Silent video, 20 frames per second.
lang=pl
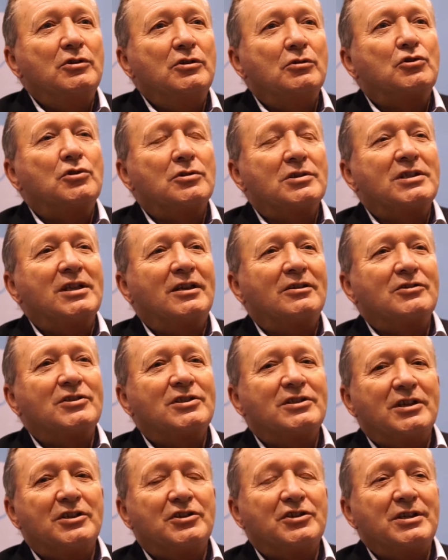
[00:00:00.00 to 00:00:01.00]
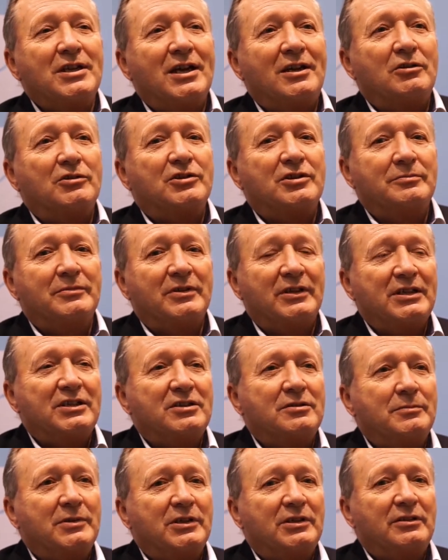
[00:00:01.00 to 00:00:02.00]
W dniu 6 stycznia
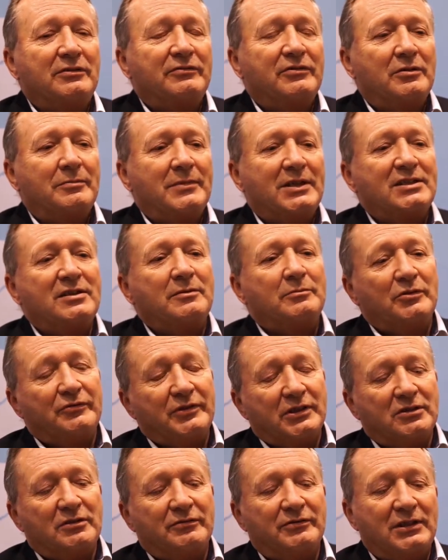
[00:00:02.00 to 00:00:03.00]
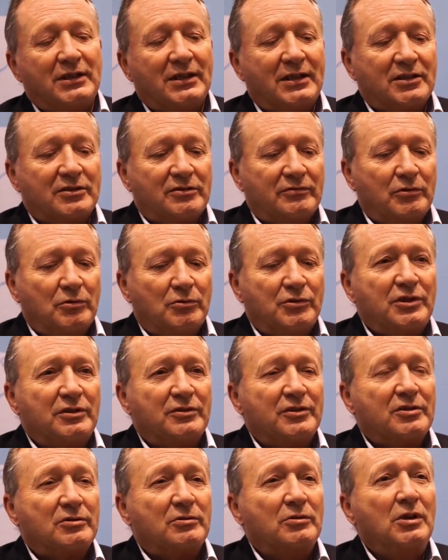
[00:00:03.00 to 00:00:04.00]
otrzymaliśmy informację powiatowy lekarz w
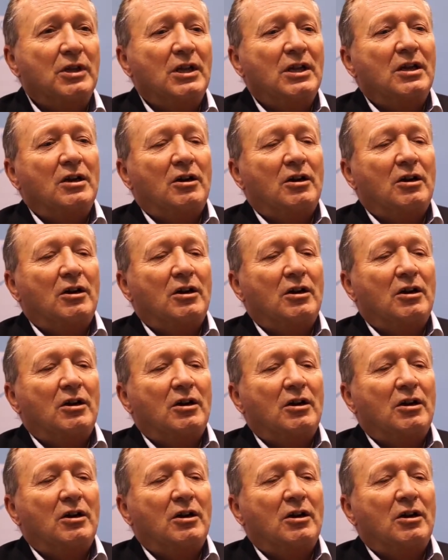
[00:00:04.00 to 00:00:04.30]
Grudziądzu